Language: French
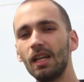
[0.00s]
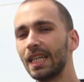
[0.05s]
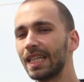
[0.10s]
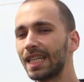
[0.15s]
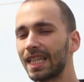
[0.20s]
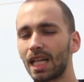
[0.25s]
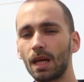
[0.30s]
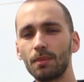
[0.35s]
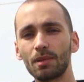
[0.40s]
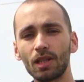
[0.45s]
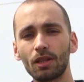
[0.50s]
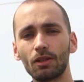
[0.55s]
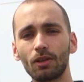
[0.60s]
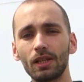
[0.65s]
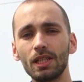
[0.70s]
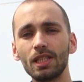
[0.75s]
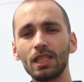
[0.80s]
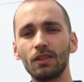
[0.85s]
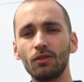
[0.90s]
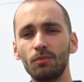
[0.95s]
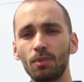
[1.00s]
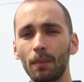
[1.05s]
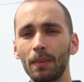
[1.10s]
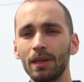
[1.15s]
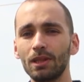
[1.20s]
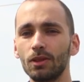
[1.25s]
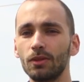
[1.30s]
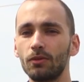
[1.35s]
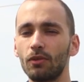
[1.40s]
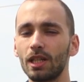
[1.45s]
Créer un business en ligne qui vous permet
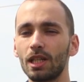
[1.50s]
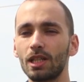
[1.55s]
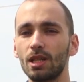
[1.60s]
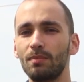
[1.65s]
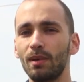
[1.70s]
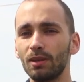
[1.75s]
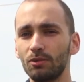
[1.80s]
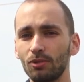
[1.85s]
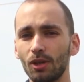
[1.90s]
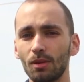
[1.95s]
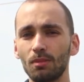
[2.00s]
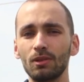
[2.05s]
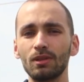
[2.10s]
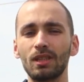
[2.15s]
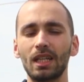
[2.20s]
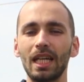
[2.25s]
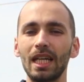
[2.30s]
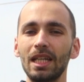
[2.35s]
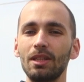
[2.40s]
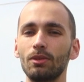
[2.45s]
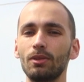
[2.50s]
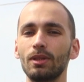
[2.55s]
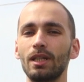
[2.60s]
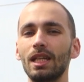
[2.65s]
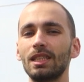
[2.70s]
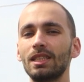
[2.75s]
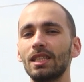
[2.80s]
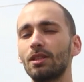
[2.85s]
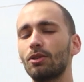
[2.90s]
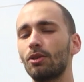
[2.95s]
de voyager partout dans le monde et de
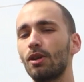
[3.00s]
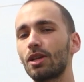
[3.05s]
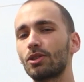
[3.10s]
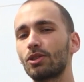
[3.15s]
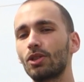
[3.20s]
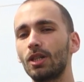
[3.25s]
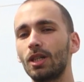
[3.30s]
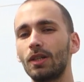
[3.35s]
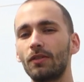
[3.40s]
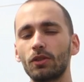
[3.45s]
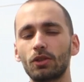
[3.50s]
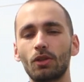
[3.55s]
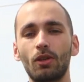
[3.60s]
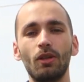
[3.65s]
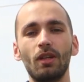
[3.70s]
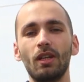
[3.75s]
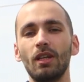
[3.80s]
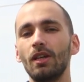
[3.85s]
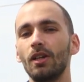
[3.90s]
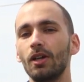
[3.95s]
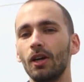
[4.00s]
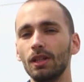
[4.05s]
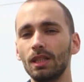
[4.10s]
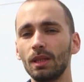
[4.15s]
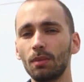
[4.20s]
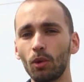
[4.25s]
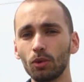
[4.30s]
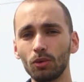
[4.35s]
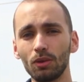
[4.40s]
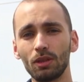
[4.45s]
gagner de l'argent en vendant euh,
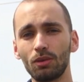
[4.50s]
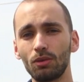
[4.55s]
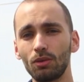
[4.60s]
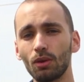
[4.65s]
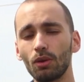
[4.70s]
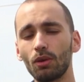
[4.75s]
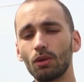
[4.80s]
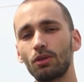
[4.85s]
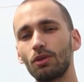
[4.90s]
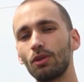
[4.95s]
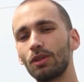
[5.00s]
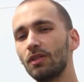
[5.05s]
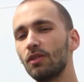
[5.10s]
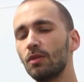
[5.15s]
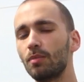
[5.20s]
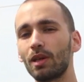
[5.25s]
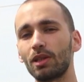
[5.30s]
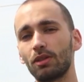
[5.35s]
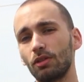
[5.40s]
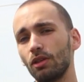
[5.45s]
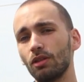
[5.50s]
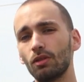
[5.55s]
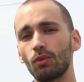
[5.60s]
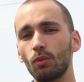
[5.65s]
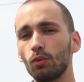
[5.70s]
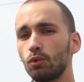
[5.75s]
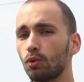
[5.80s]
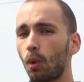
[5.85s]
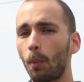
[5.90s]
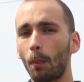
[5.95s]
des produits sur ceux qui vous passionnent
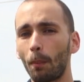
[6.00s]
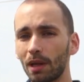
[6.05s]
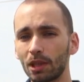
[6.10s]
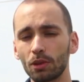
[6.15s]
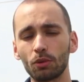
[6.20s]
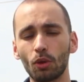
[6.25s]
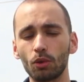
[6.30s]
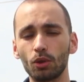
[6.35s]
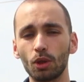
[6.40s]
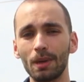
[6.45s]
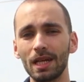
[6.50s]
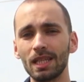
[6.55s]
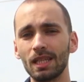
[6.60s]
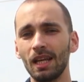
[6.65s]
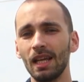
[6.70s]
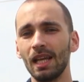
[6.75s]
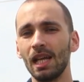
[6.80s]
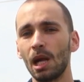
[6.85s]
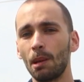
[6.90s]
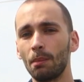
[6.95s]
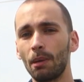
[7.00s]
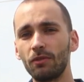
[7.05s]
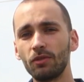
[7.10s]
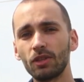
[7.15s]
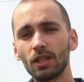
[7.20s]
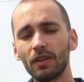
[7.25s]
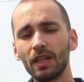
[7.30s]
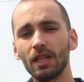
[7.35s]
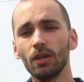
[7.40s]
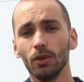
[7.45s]
ou sur plein d'autres domaines. Bah, vous
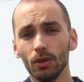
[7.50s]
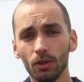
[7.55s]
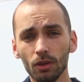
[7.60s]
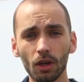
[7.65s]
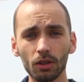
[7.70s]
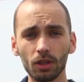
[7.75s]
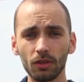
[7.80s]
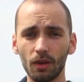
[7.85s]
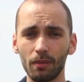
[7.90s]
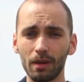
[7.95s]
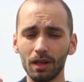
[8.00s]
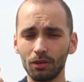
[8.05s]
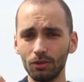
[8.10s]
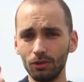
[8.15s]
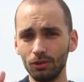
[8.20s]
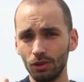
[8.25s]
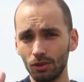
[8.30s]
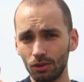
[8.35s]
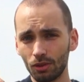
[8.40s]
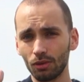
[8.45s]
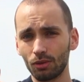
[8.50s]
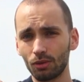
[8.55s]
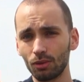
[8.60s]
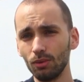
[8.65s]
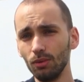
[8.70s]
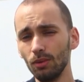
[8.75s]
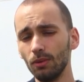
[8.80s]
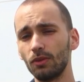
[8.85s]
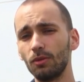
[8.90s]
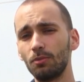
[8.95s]
avez une heure de formation juste en
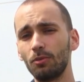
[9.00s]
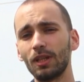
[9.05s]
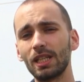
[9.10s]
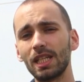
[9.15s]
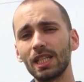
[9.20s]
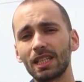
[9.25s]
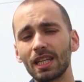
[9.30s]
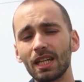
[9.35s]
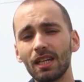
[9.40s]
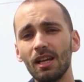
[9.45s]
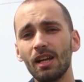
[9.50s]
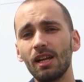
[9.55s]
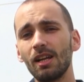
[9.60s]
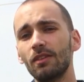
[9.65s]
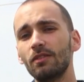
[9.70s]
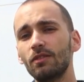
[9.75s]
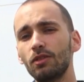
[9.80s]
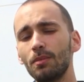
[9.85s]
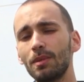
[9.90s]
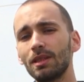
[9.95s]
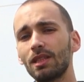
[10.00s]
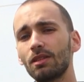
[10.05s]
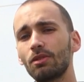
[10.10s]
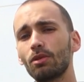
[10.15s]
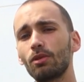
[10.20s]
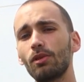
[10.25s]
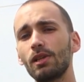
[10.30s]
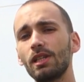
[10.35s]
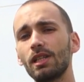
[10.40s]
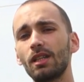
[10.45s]
dessous, vous pouvez cliquer, vous mettez
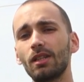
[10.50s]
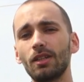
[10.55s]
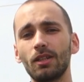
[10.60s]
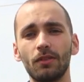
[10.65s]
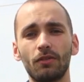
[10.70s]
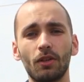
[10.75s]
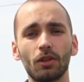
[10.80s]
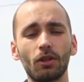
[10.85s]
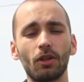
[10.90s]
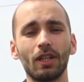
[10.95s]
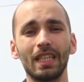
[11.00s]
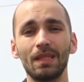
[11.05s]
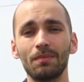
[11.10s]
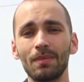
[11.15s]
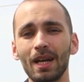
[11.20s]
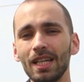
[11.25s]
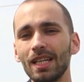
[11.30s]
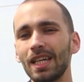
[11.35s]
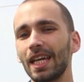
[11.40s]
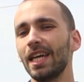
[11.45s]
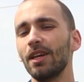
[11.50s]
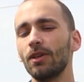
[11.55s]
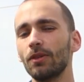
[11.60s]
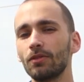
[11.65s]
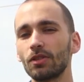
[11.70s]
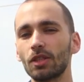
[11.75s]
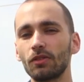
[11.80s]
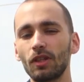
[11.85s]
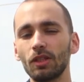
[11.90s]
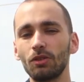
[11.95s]
sur le lien euh, votre email et on
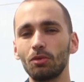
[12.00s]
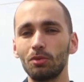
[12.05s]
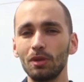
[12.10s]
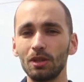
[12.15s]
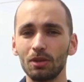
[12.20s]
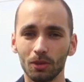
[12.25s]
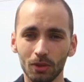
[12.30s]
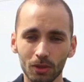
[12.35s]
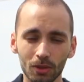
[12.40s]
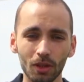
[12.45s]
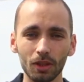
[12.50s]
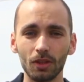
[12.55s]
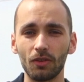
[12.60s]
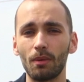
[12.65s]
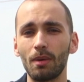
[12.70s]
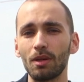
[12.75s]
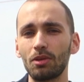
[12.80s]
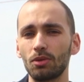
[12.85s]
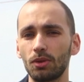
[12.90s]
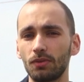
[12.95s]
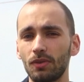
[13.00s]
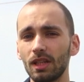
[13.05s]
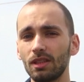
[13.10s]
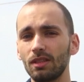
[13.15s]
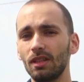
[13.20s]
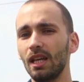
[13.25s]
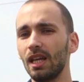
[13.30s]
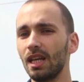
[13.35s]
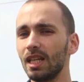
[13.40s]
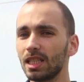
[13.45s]
vous envoie tout de suite une heure de formation offerte
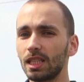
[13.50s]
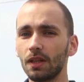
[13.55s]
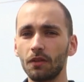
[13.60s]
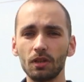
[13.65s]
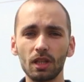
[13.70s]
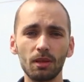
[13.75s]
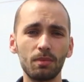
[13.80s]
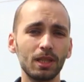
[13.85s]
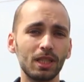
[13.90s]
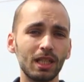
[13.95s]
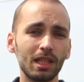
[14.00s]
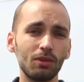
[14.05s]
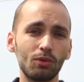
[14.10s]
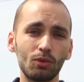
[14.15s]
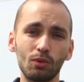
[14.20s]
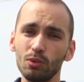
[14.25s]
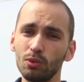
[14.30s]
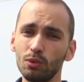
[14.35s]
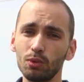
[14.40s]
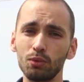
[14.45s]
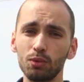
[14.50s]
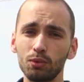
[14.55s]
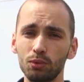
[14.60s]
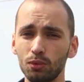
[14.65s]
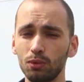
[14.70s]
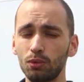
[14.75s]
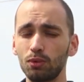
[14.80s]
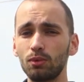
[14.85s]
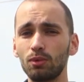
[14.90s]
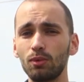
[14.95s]
qui va vous expliquer tout, tout, tout,
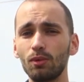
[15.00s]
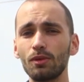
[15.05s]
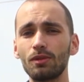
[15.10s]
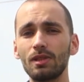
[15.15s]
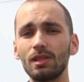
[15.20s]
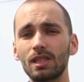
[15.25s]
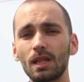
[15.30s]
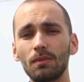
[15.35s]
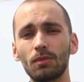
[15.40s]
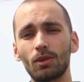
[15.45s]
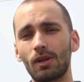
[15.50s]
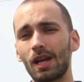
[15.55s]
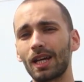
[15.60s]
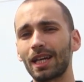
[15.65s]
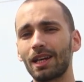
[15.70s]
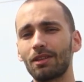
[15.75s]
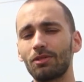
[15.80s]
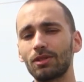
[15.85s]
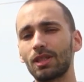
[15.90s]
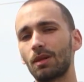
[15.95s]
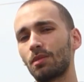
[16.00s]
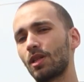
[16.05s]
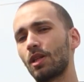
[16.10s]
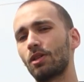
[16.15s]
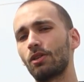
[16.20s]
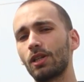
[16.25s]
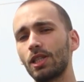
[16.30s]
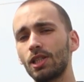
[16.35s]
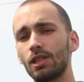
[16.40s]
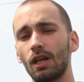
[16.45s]
tout, tout, le système de la création d'un
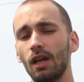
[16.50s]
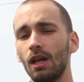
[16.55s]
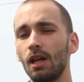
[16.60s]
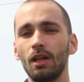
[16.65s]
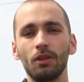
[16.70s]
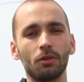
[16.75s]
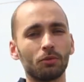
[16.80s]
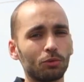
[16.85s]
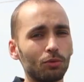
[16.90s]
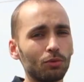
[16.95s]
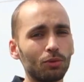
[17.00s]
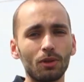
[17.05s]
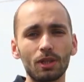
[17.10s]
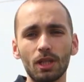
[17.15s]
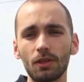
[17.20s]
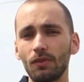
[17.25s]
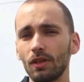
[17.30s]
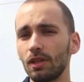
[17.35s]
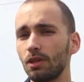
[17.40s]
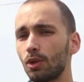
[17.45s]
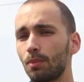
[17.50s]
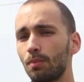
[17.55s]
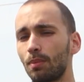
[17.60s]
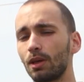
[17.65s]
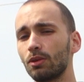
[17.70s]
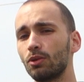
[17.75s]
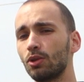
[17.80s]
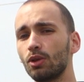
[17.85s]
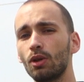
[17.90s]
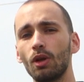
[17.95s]
business en ligne. Donc tout ce que j'ai fait de,
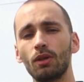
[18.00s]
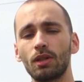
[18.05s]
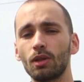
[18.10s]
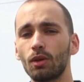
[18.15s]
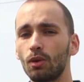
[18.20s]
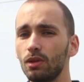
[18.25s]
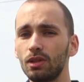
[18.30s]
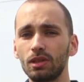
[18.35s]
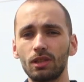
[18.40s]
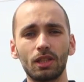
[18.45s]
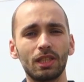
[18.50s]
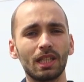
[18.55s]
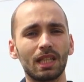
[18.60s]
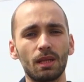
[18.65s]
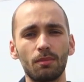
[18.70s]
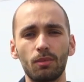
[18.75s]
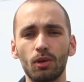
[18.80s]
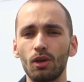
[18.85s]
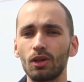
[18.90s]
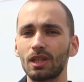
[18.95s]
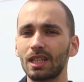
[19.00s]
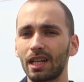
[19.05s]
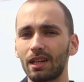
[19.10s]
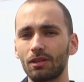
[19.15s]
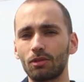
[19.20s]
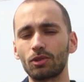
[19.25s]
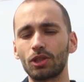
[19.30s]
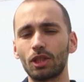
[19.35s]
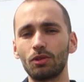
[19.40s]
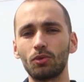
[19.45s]
pas de à zéro, c'est-à-dire les blogs,
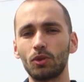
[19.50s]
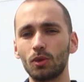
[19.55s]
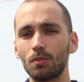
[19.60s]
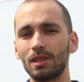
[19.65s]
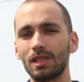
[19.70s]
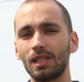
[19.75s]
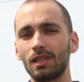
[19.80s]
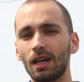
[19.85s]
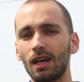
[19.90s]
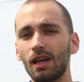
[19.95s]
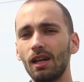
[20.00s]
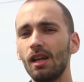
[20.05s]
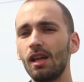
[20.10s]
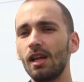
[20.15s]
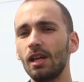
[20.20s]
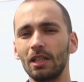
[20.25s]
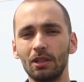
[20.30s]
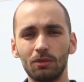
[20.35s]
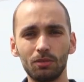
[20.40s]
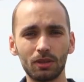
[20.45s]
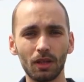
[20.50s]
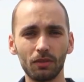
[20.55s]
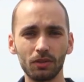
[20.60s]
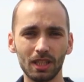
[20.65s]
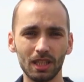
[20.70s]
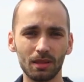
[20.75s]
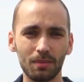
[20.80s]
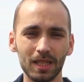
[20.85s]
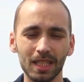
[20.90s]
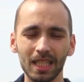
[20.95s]
création de chaîne YouTube, etc. Tout ça vous
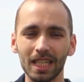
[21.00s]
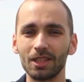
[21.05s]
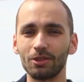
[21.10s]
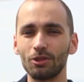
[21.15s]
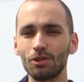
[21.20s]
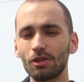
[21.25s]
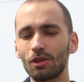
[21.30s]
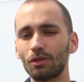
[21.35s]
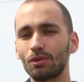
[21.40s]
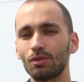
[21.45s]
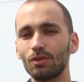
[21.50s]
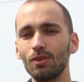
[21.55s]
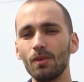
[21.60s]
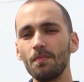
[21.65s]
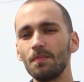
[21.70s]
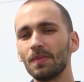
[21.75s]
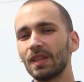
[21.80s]
est expliqué juste en dessous.